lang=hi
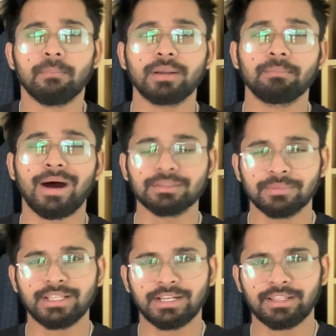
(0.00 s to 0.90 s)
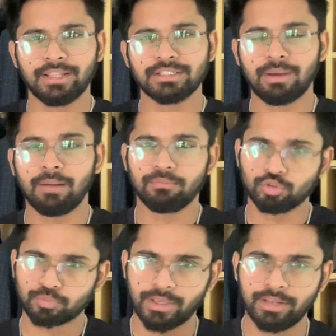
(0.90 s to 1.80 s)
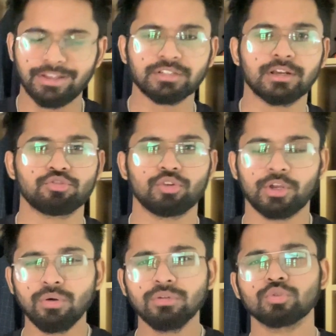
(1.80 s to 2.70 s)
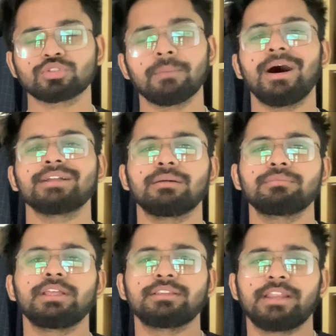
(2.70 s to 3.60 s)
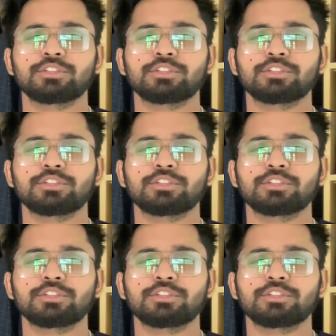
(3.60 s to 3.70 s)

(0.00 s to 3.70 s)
बट बाद में धीरे धीरे जब आप उस पर इन्वेस्ट कर चुके हो तो उसके बाद आप धीरे धीरे